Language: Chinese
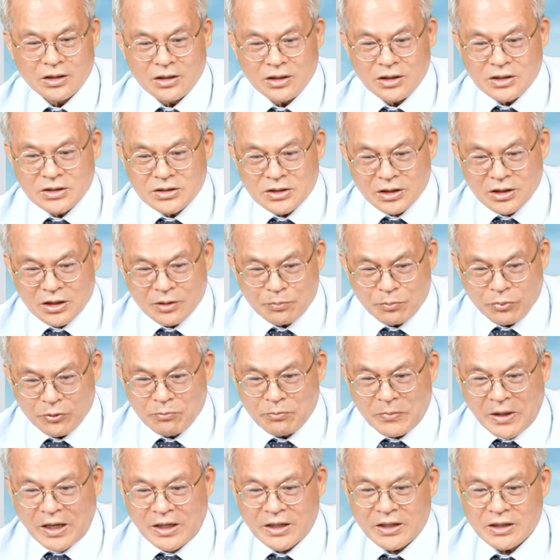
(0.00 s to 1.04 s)
你这个不
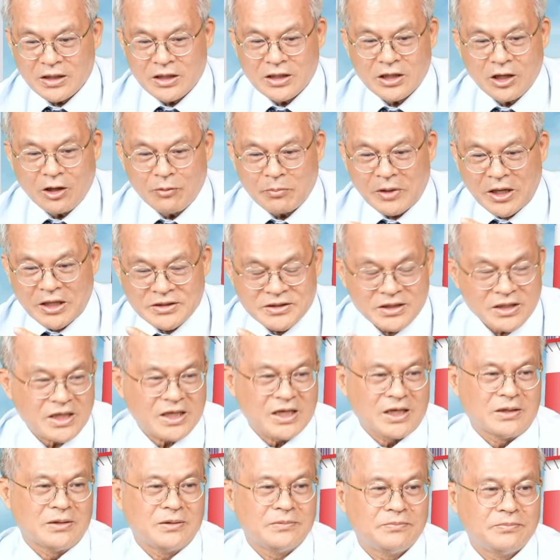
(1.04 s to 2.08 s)
买，你要买这
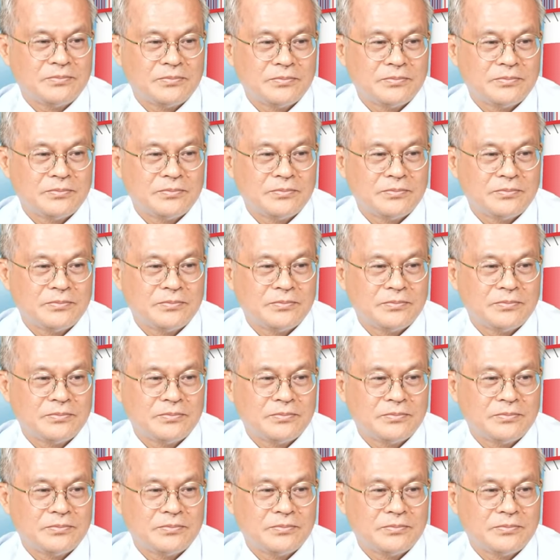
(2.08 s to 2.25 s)
个。